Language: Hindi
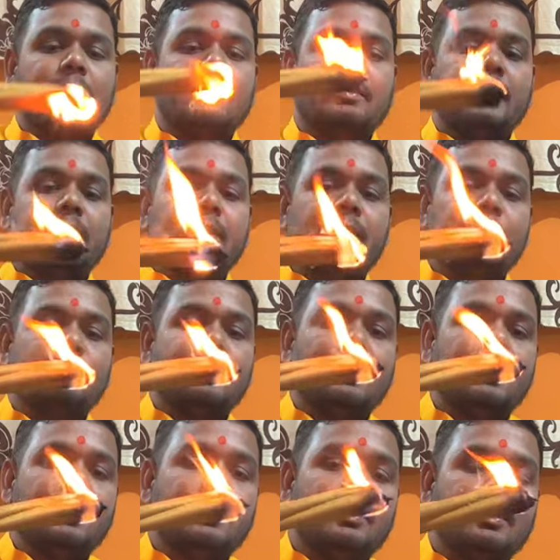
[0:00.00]
देखते हैं थोड़ा
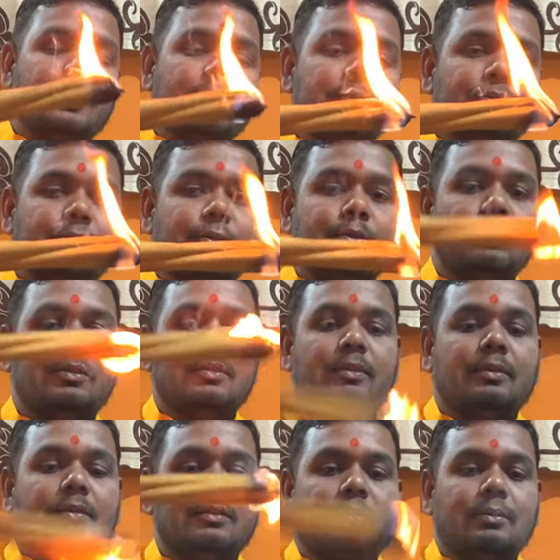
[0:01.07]
इसको
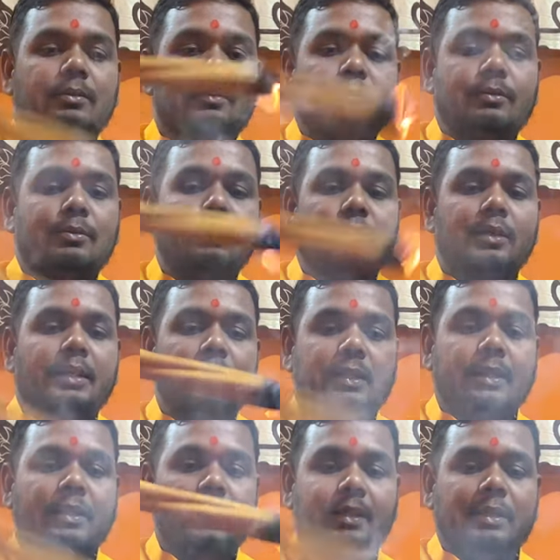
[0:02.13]
फोल्ड
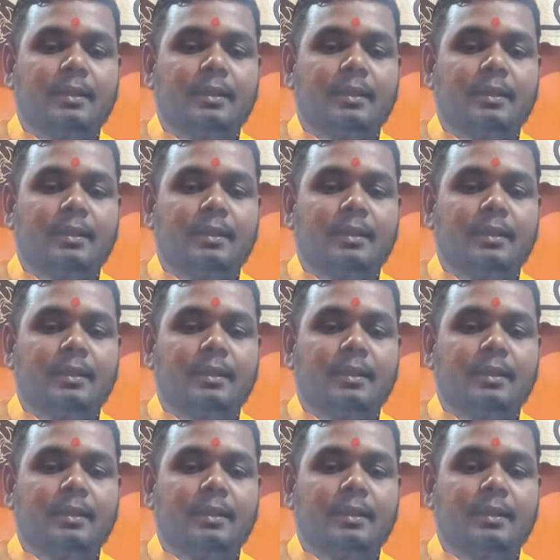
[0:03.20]
करके